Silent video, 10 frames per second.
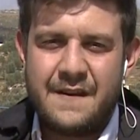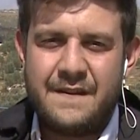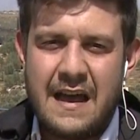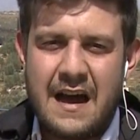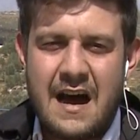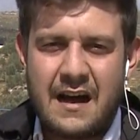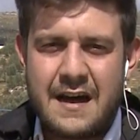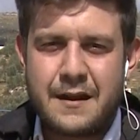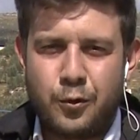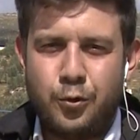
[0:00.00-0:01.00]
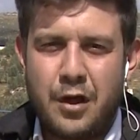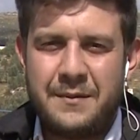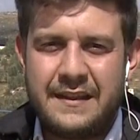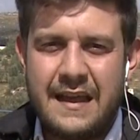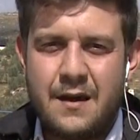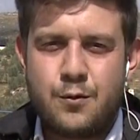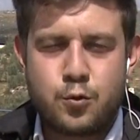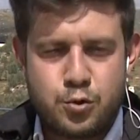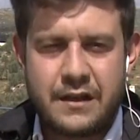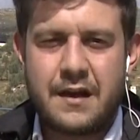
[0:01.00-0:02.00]
ve Akar'ın gündeminde
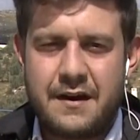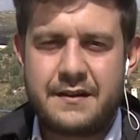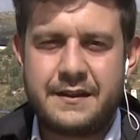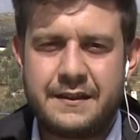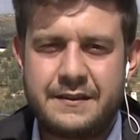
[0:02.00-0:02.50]
Rusya'da vardı.